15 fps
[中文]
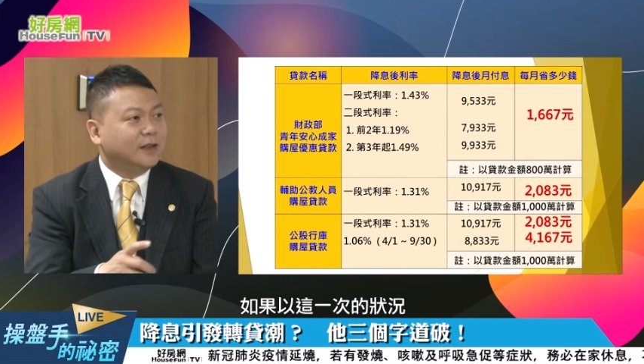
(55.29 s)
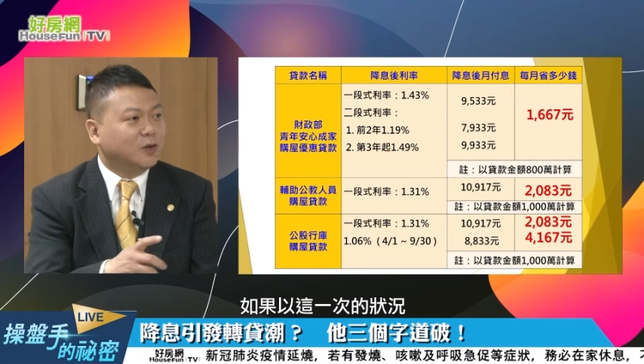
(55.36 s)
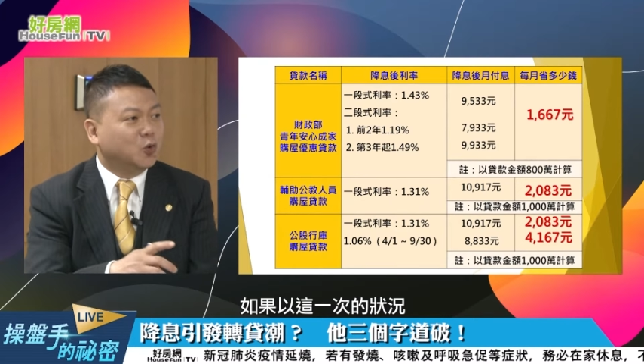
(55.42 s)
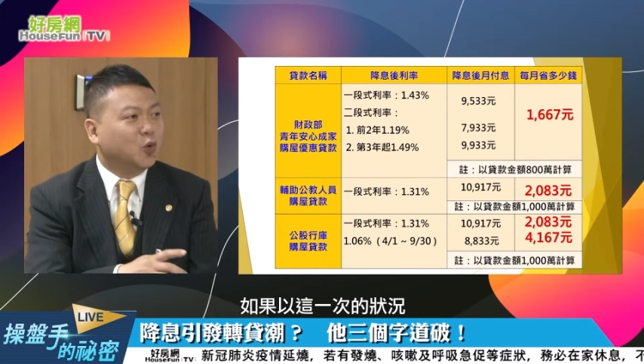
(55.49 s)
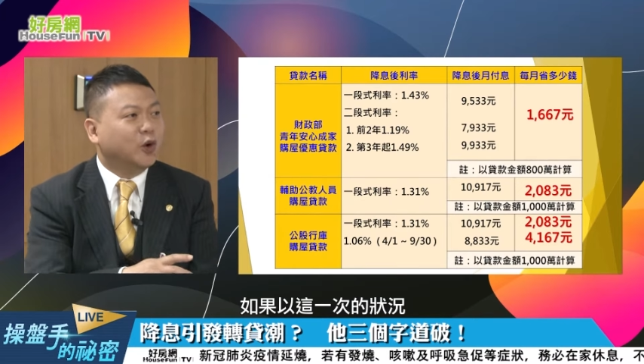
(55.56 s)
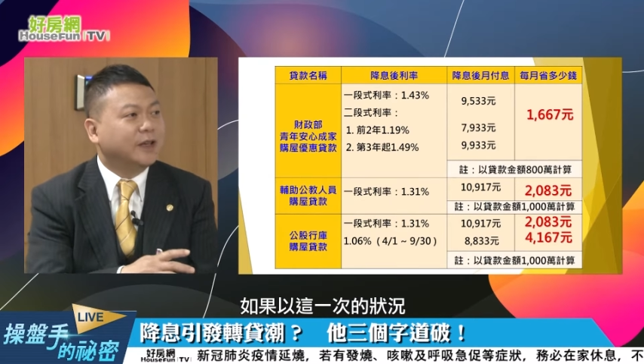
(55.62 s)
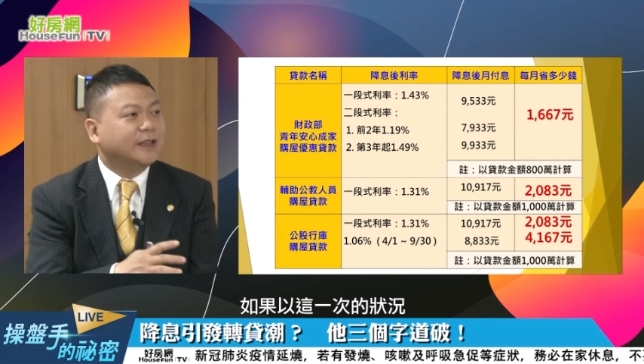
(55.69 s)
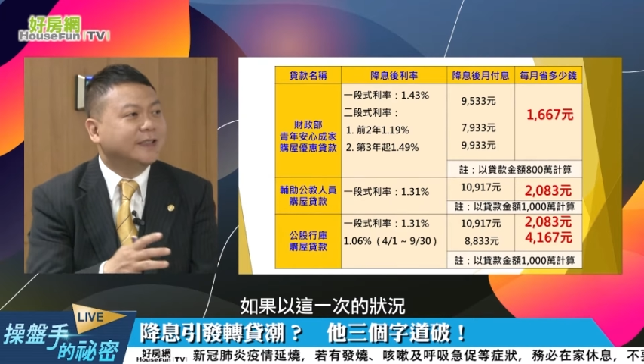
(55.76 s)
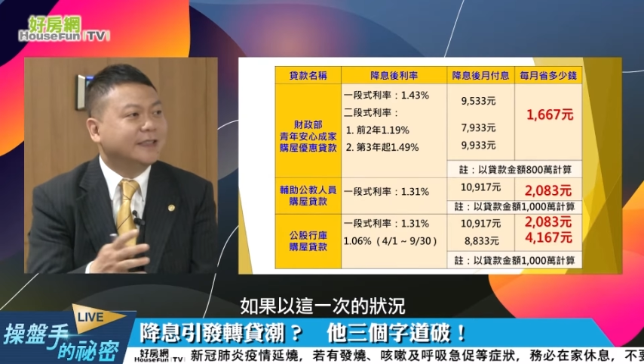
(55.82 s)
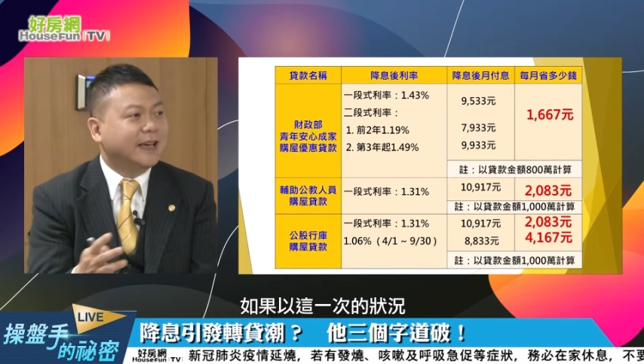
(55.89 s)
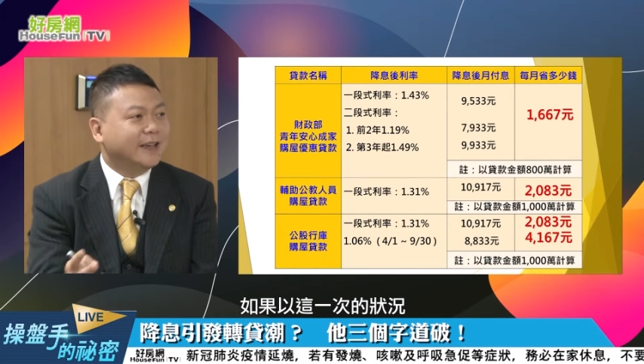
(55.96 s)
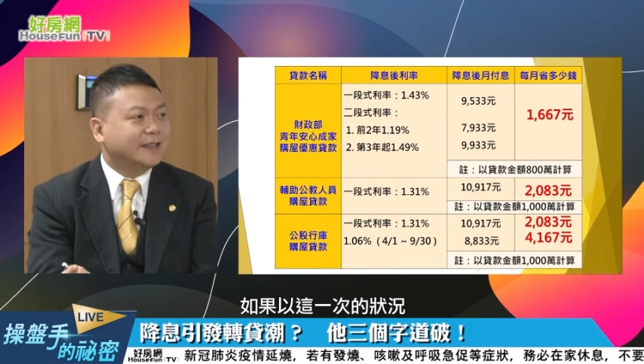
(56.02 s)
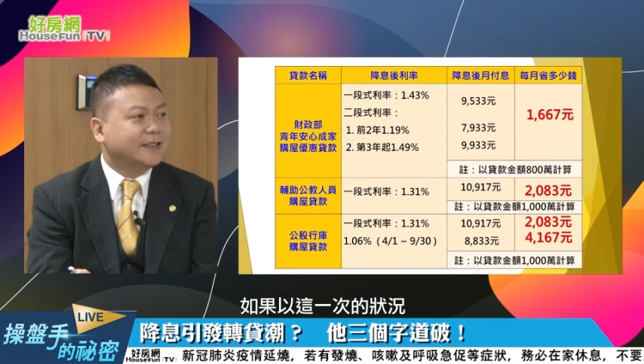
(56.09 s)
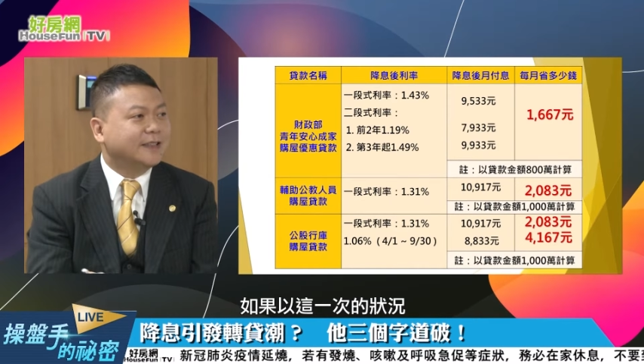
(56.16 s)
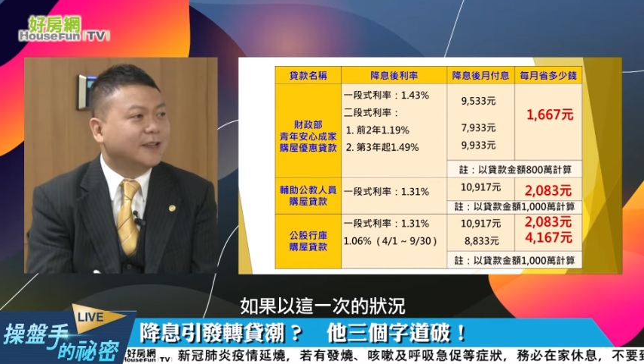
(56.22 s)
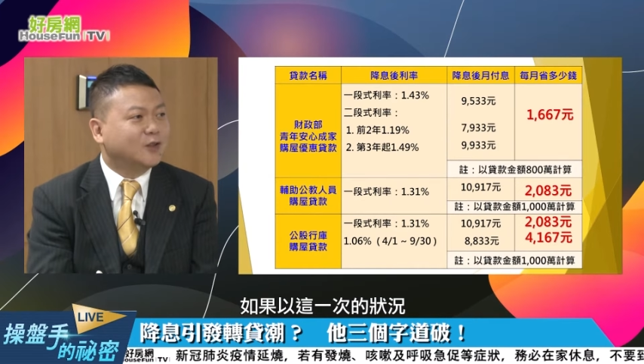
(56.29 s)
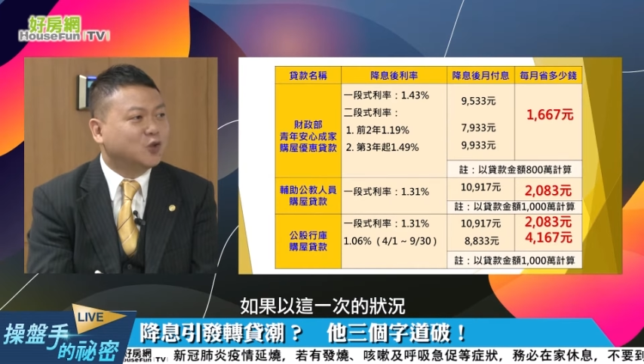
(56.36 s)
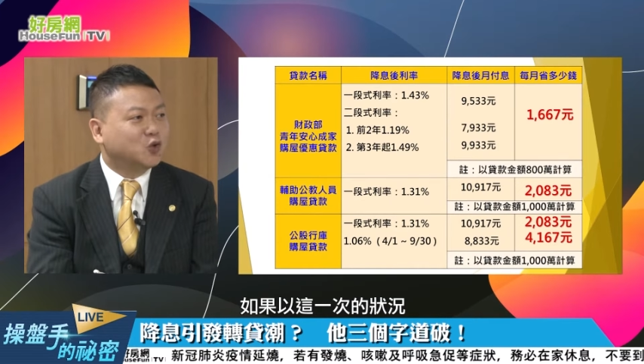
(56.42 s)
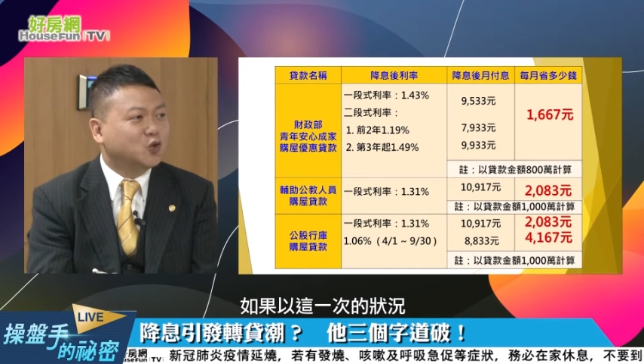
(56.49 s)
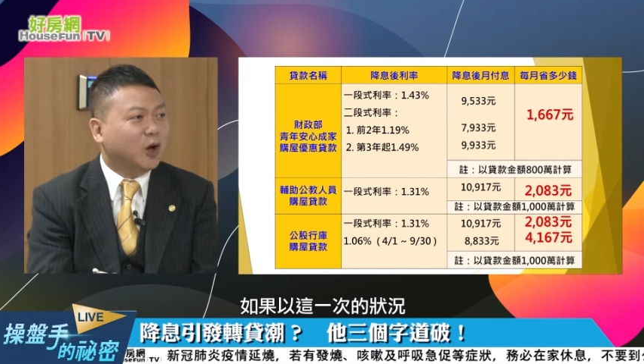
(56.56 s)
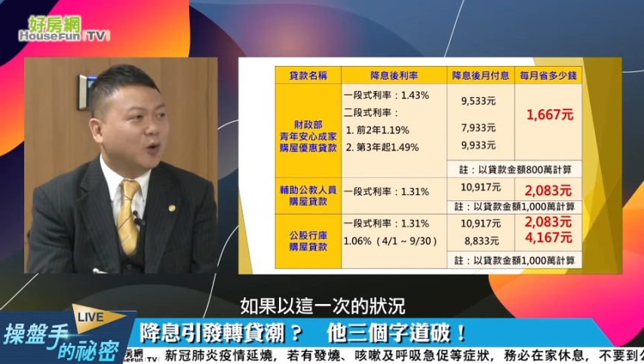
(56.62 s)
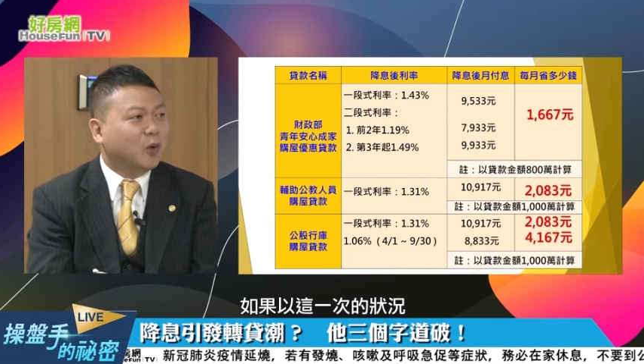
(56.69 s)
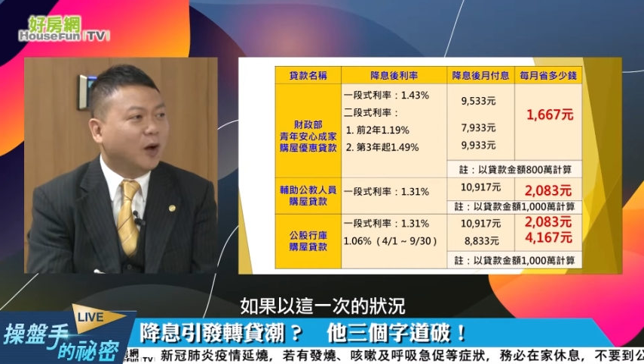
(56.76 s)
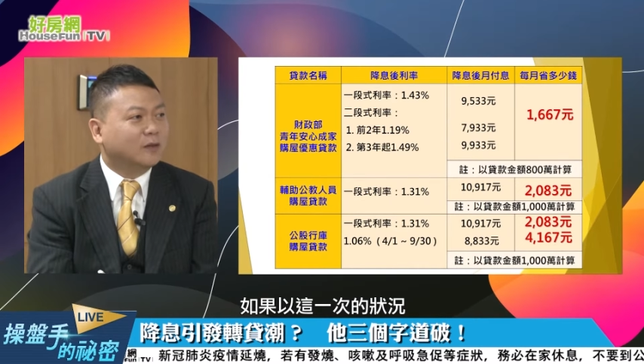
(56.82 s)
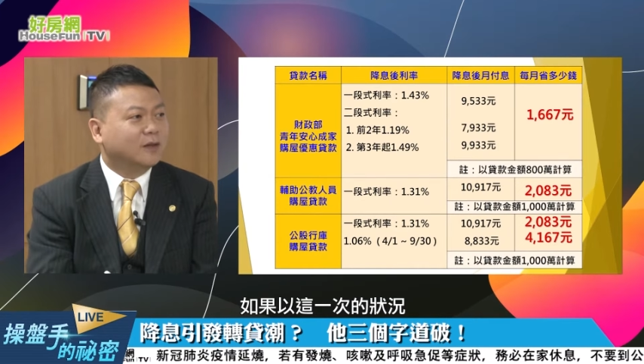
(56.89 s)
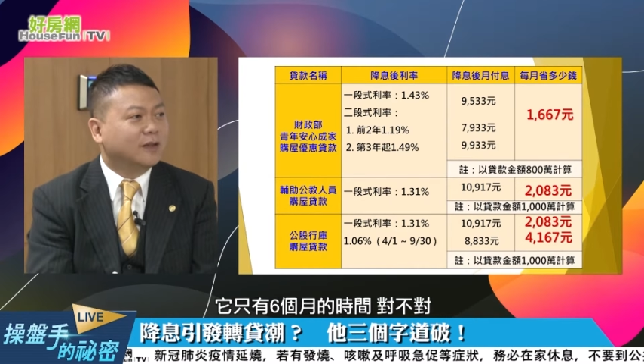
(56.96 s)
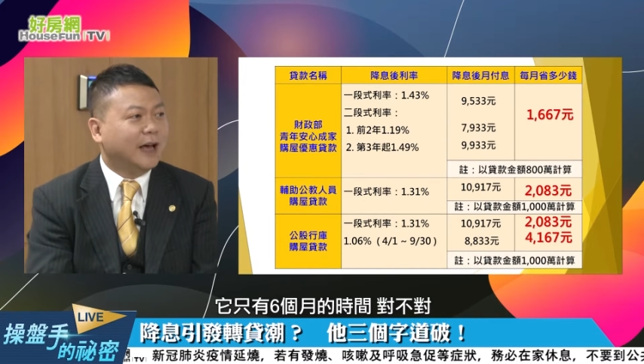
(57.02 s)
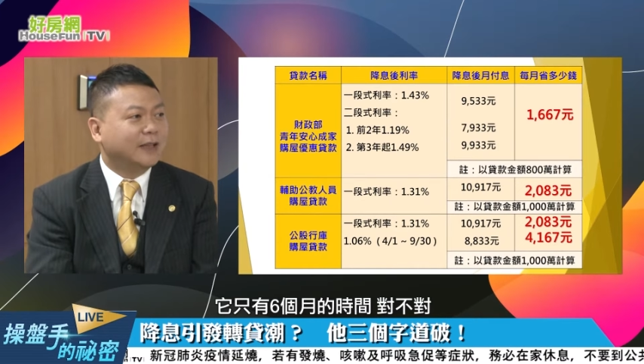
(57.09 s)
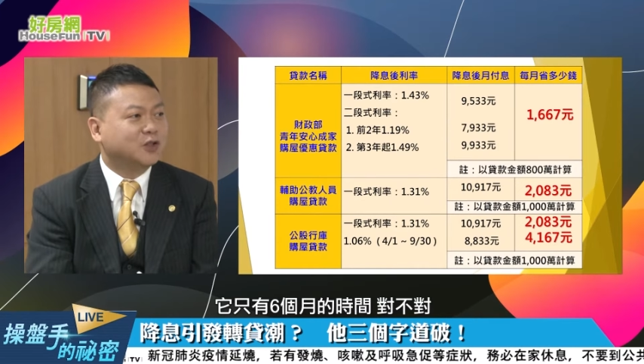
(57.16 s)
如果以这一次的状况呢，